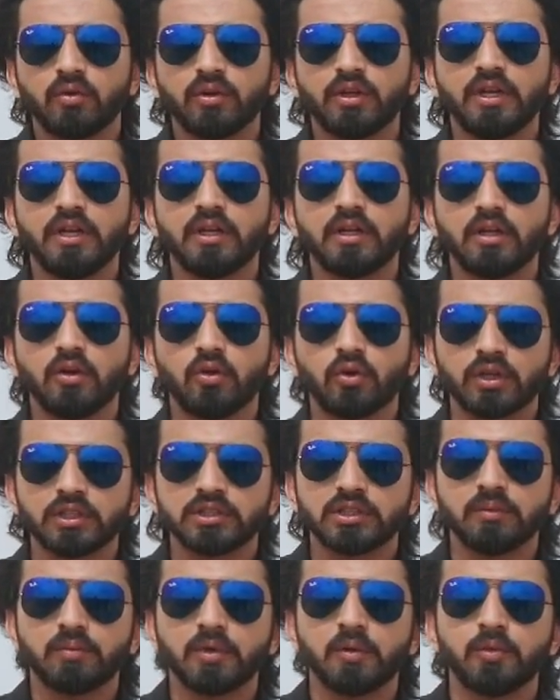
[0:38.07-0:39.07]
टाउन ग्रीन की
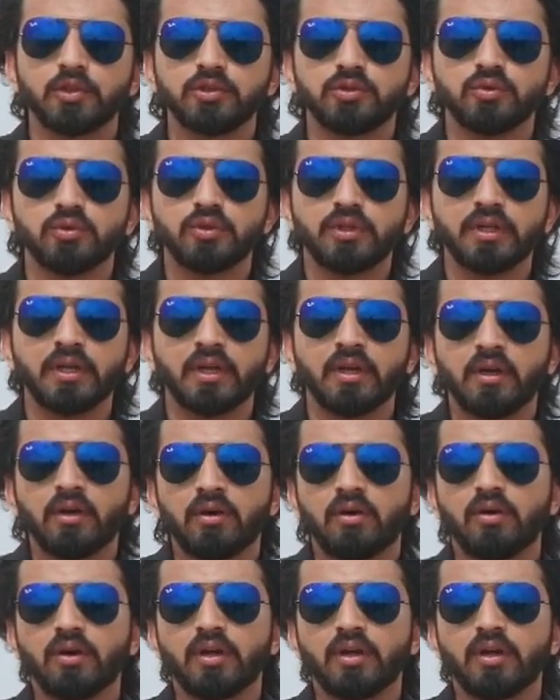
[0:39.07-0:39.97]
लोकेशन पे मौजूद हैं